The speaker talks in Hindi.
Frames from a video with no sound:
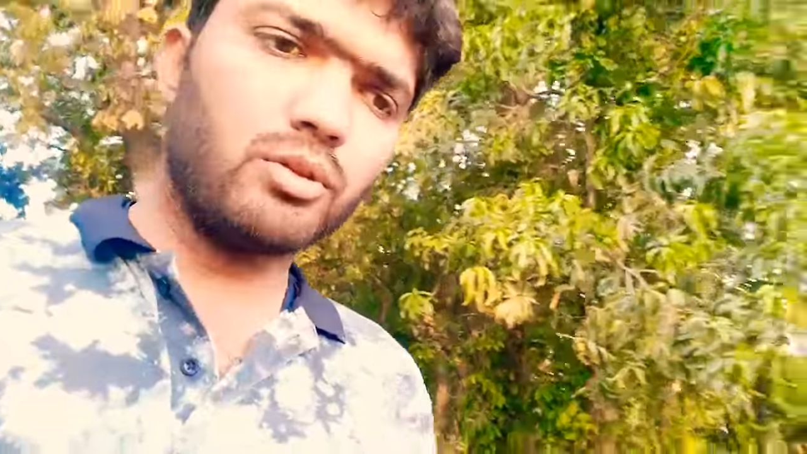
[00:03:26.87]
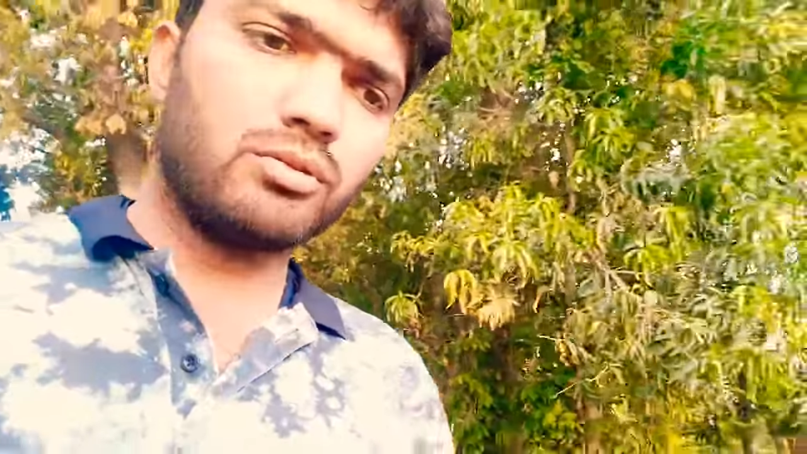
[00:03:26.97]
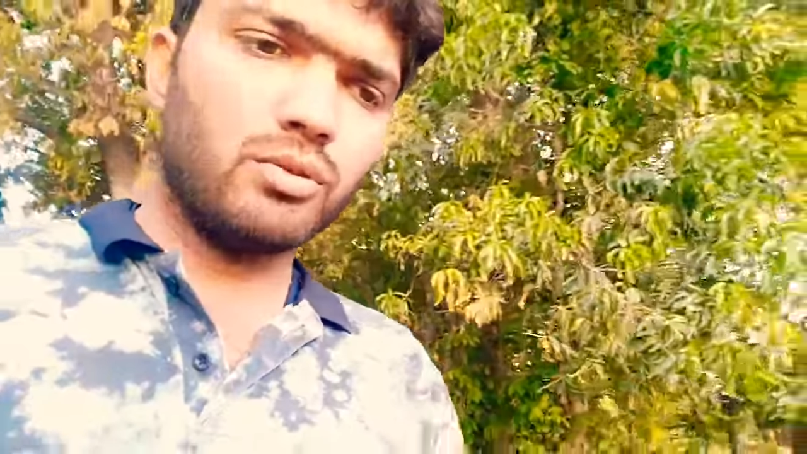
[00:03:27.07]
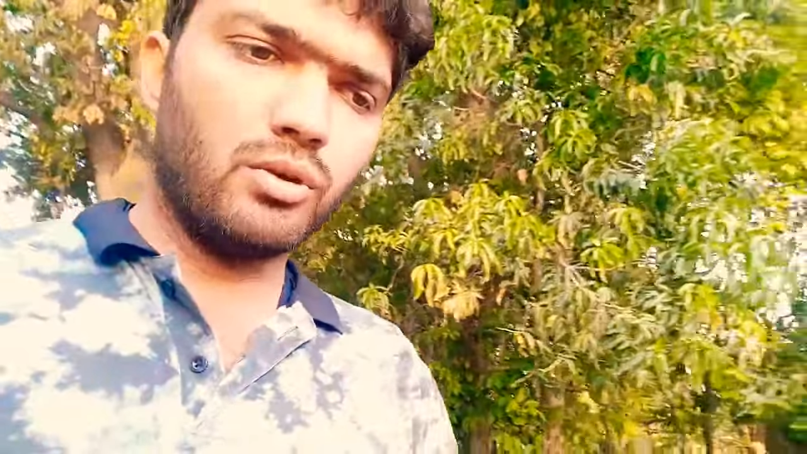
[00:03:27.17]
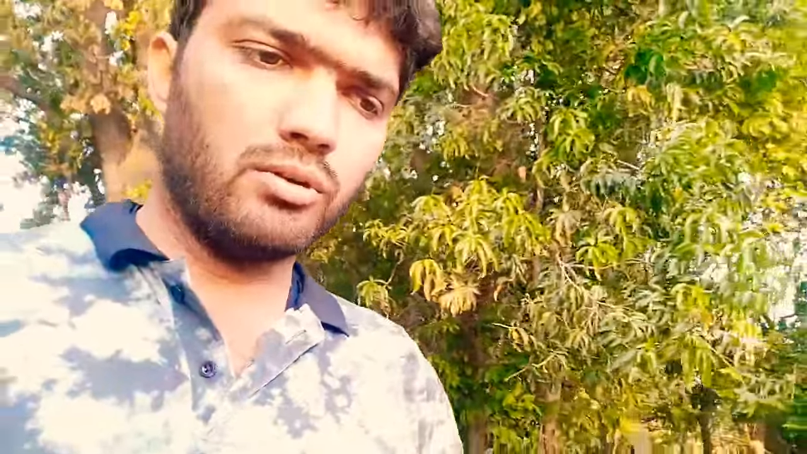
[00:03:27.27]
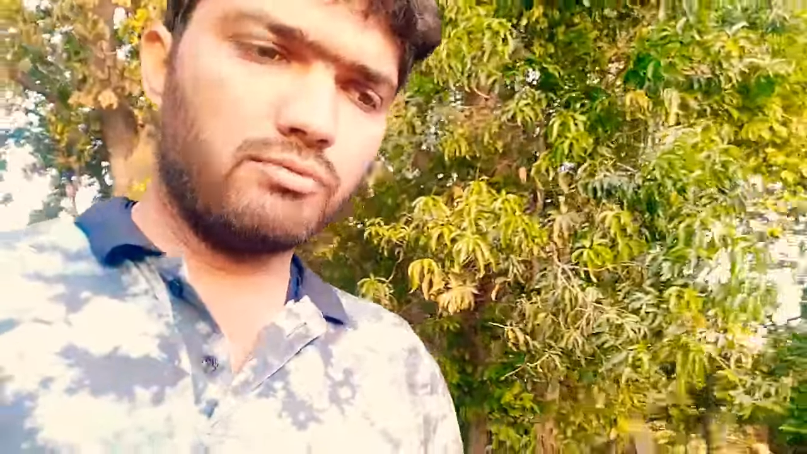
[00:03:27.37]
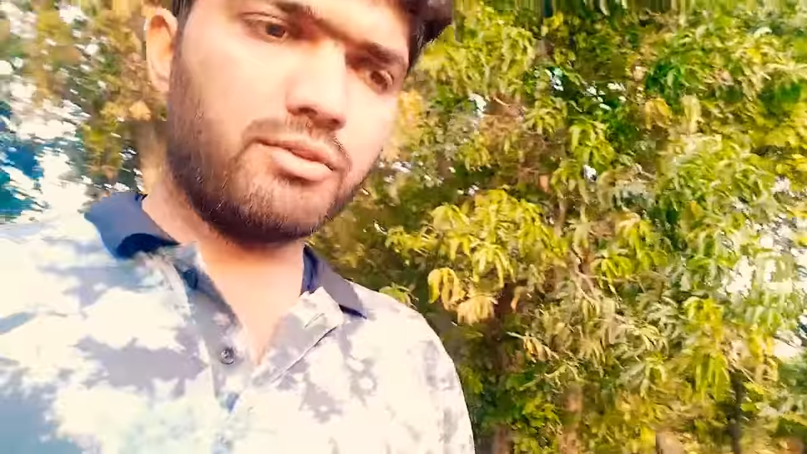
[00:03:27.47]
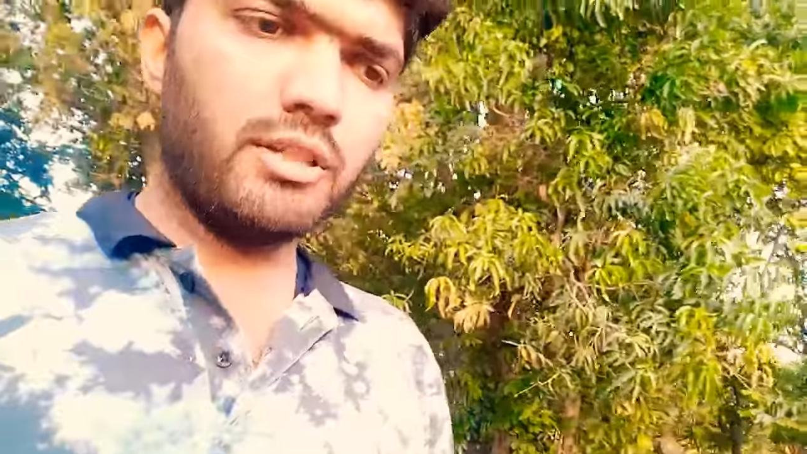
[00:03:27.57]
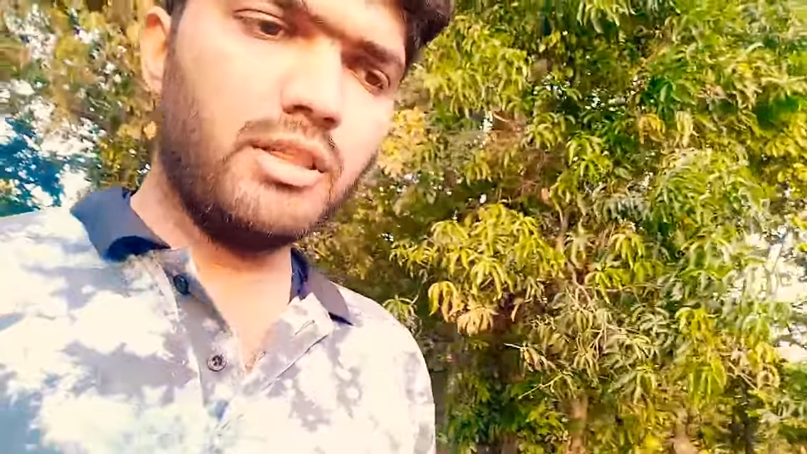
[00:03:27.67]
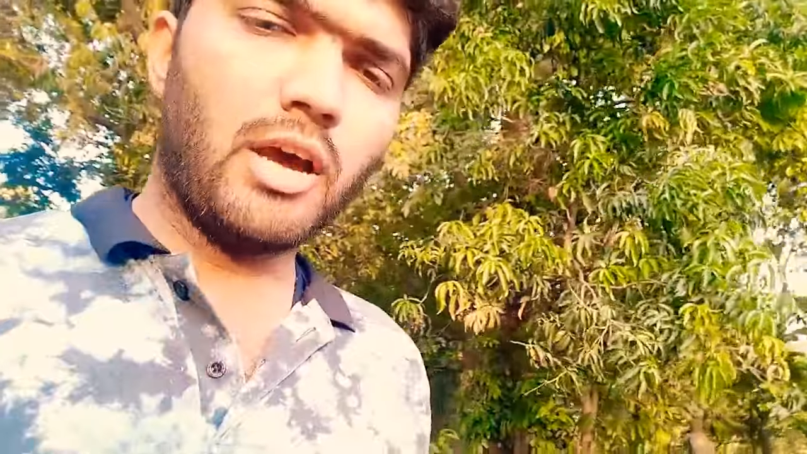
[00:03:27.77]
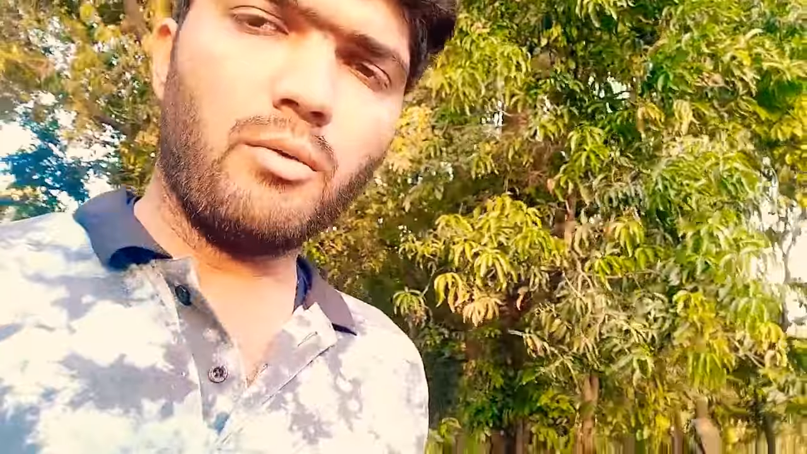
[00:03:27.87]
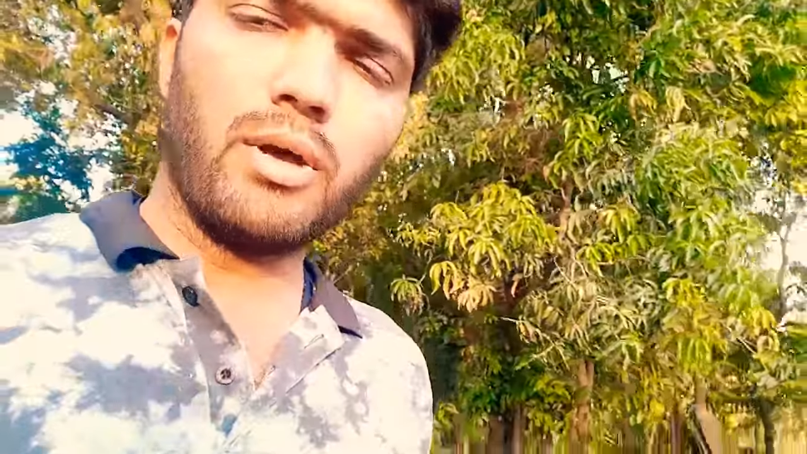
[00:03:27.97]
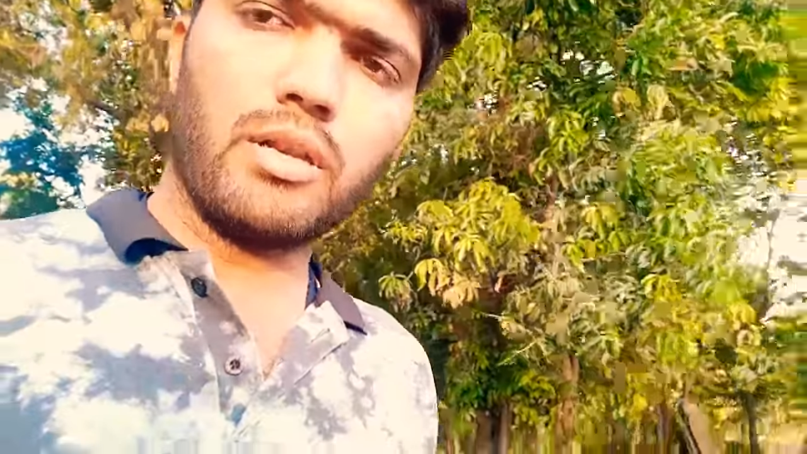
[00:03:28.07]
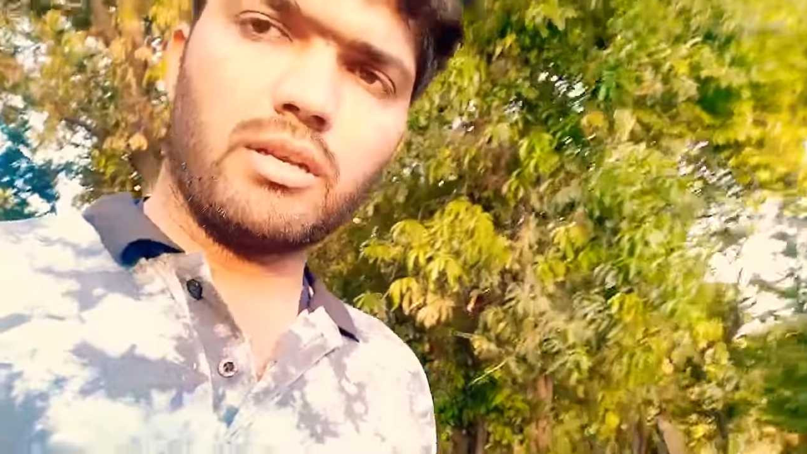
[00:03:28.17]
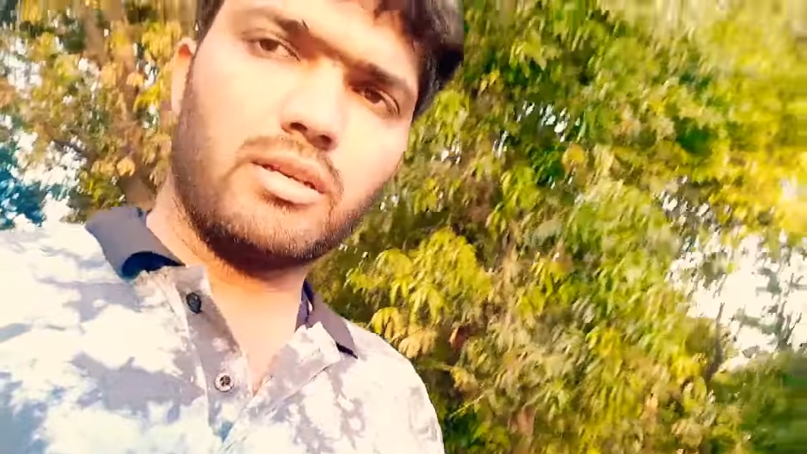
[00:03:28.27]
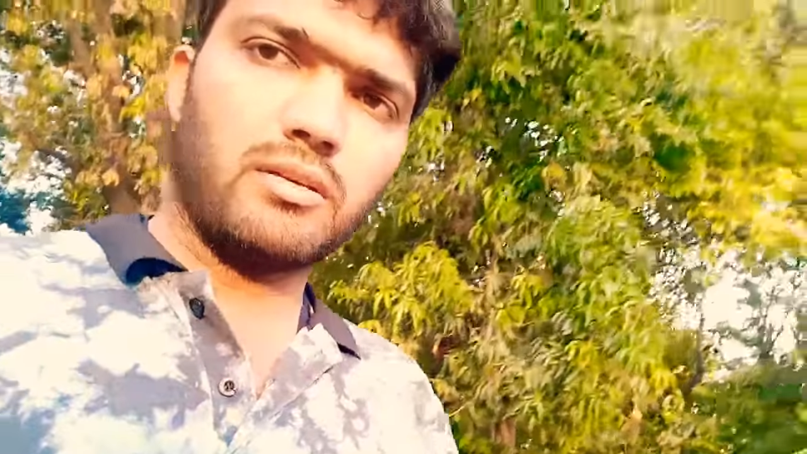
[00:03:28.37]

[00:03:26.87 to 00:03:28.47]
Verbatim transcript: दोस्तों वृंदावन